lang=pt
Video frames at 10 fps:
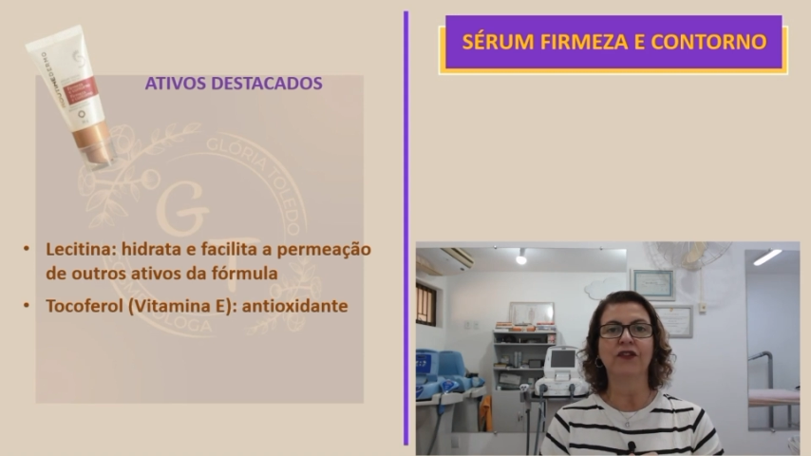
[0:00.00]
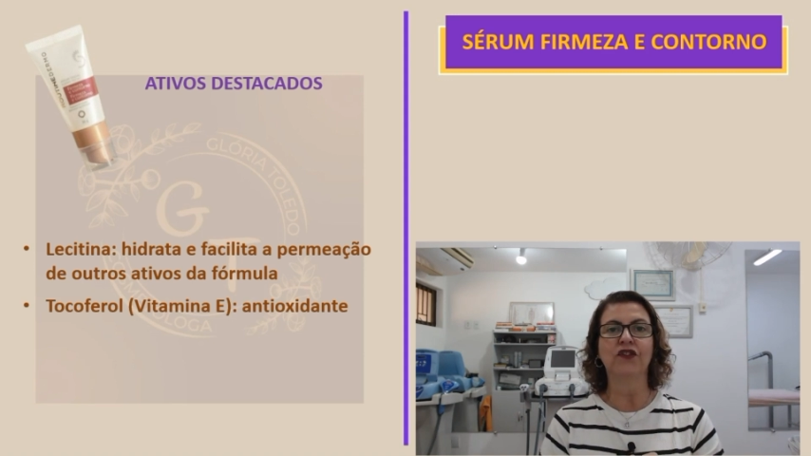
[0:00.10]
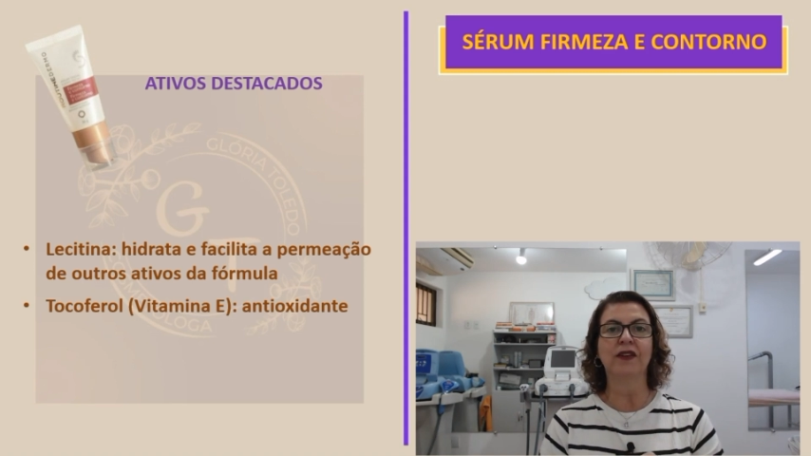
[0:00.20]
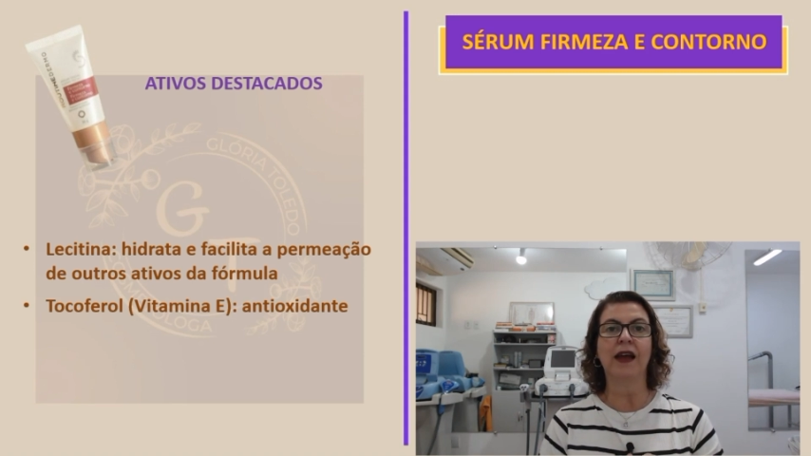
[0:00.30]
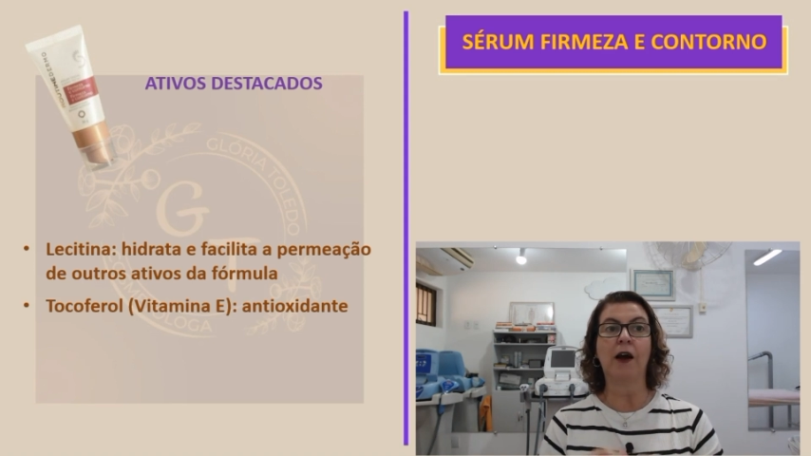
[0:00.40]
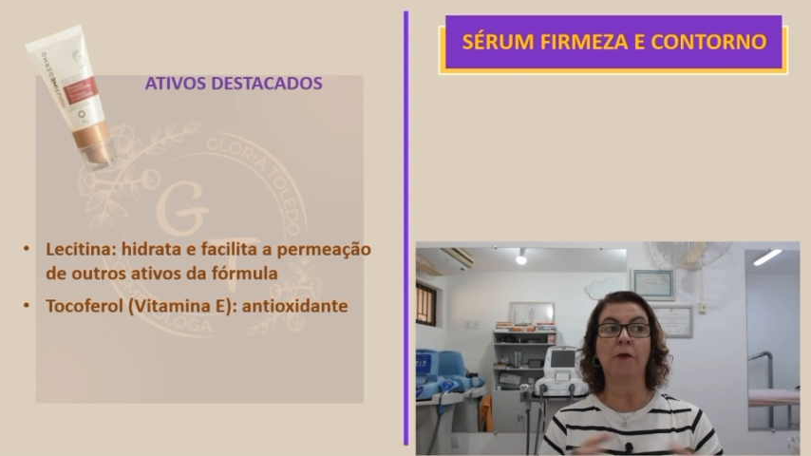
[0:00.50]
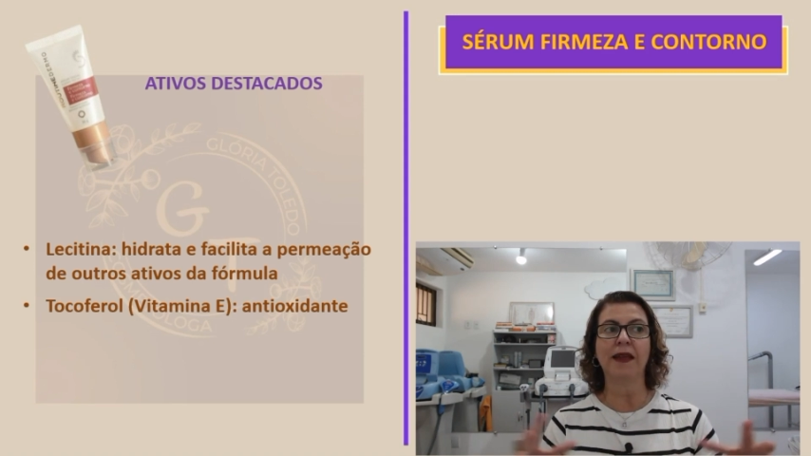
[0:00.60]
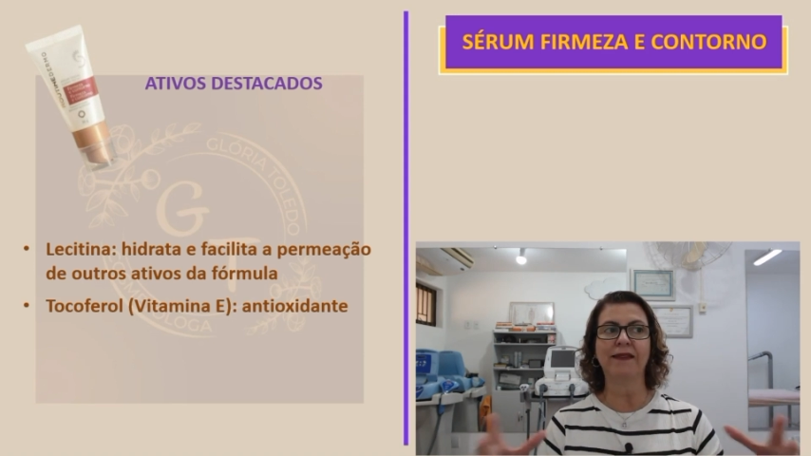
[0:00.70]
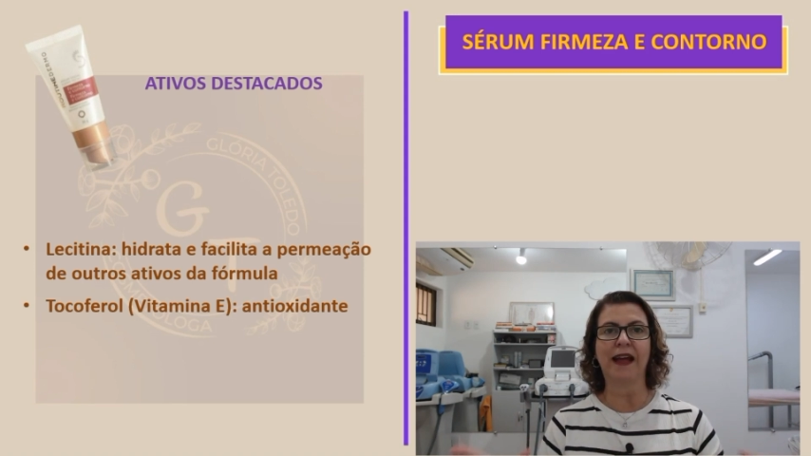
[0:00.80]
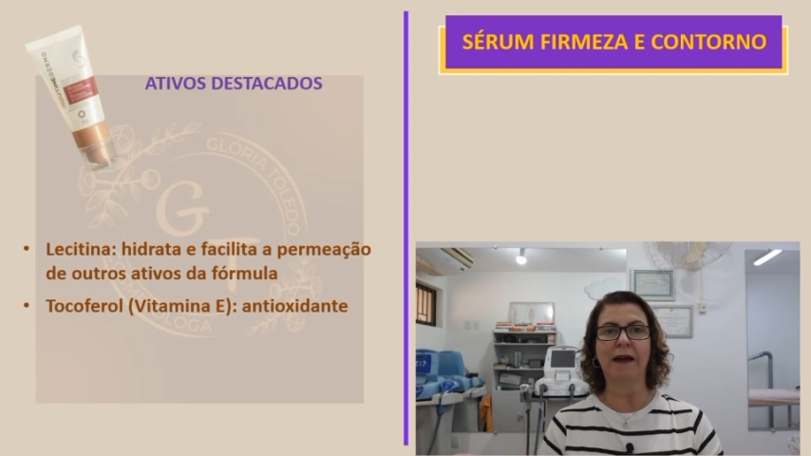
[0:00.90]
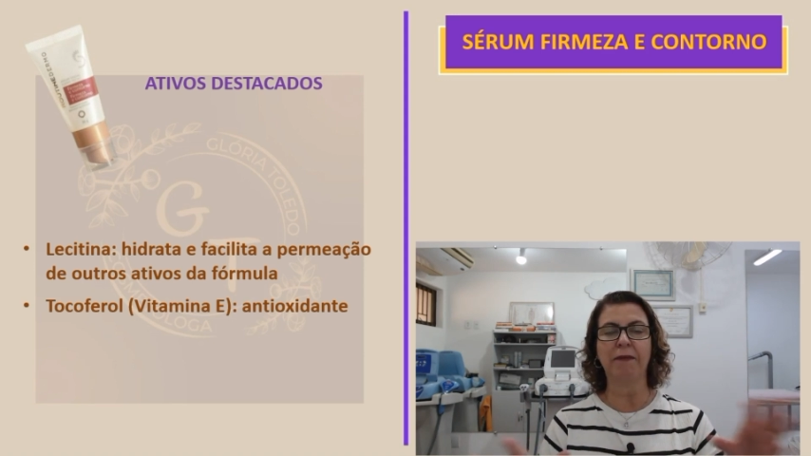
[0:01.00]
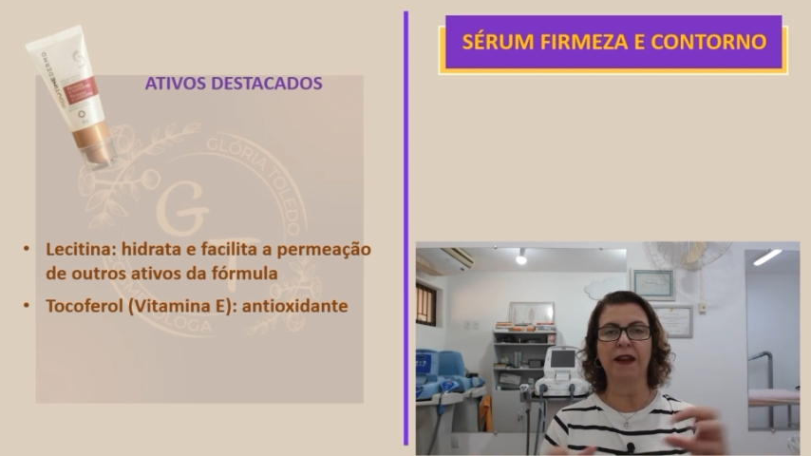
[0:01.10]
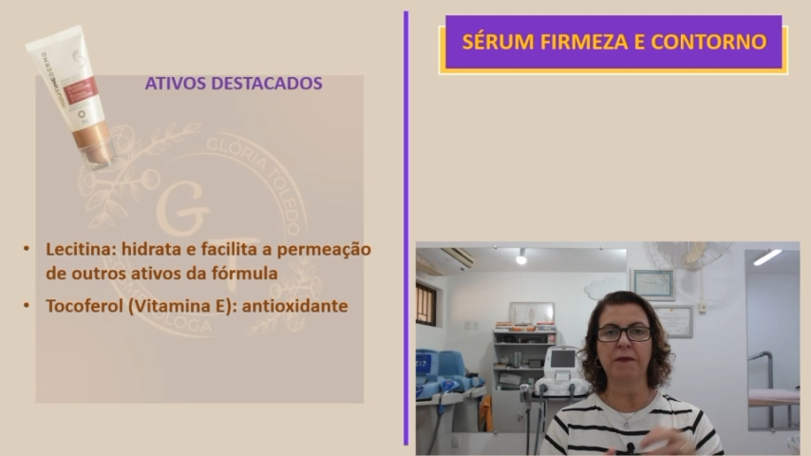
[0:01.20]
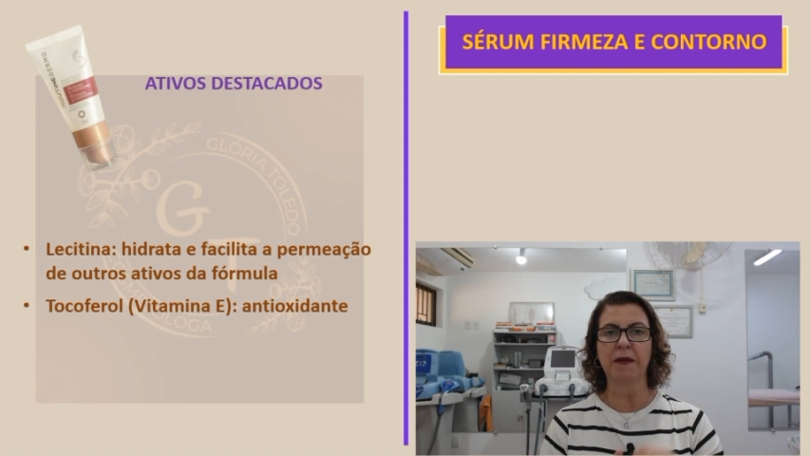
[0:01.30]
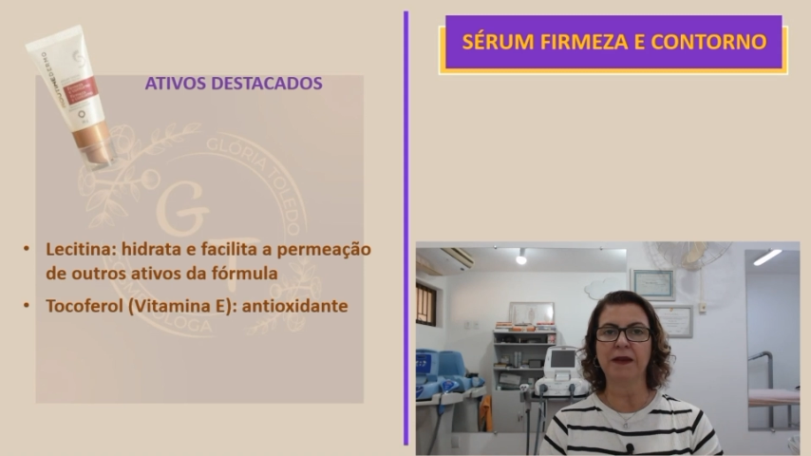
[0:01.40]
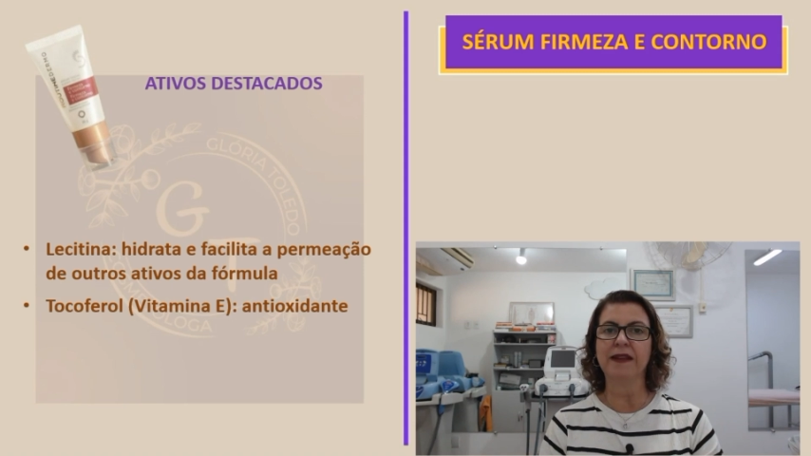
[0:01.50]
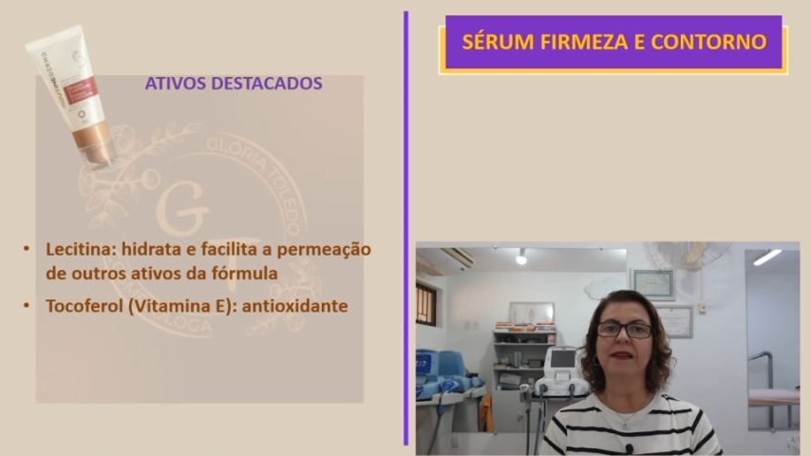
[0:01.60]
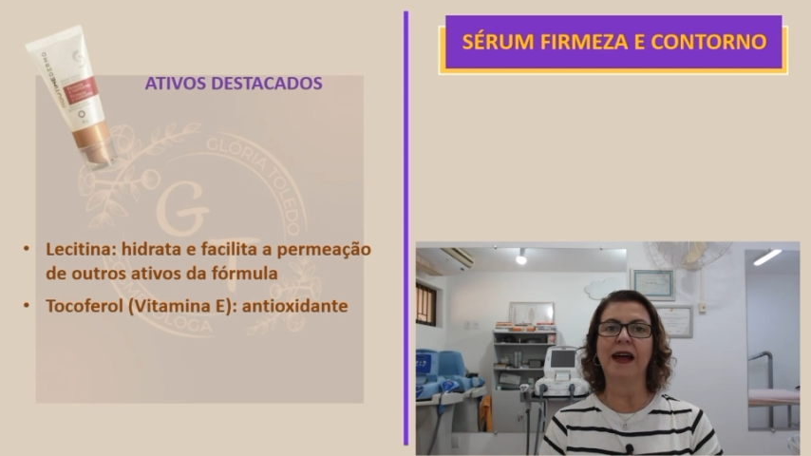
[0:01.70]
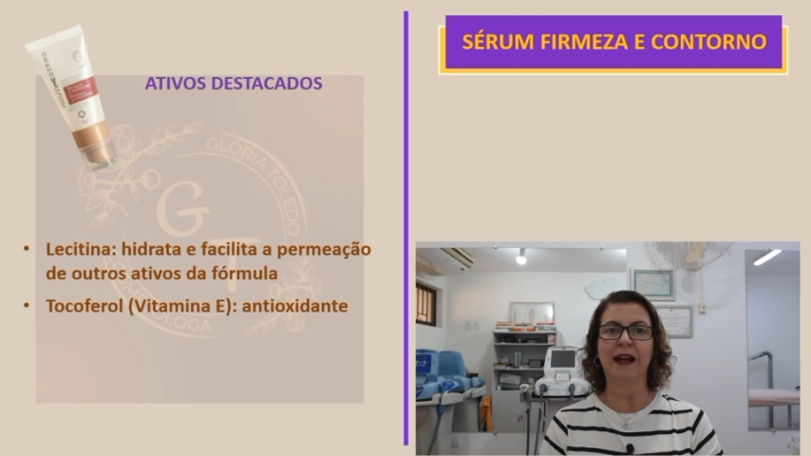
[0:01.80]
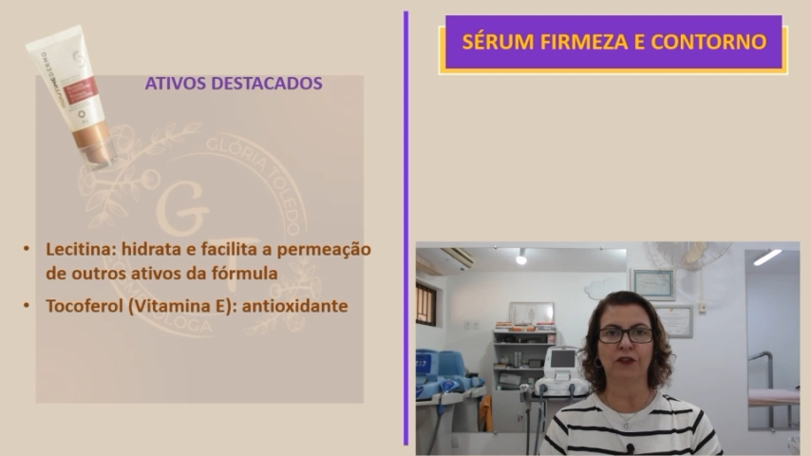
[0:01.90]
de aumentar a
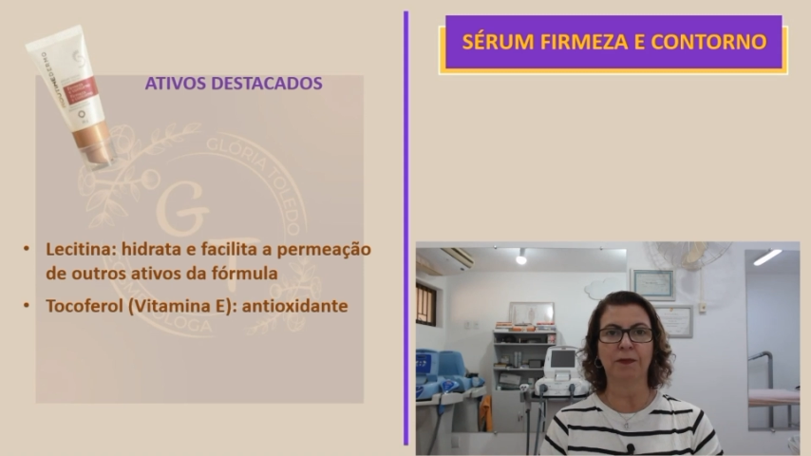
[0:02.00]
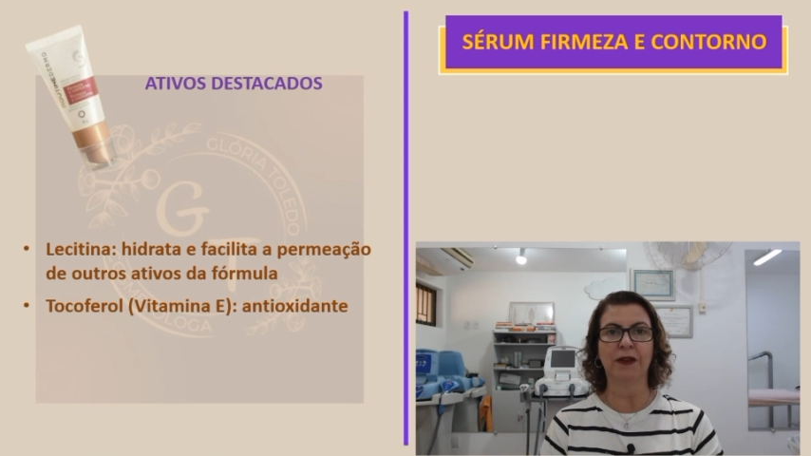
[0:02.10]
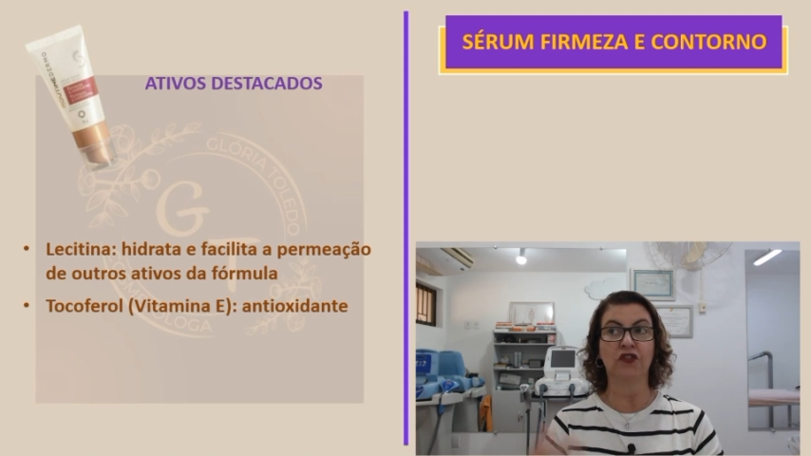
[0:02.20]
permeabilidade para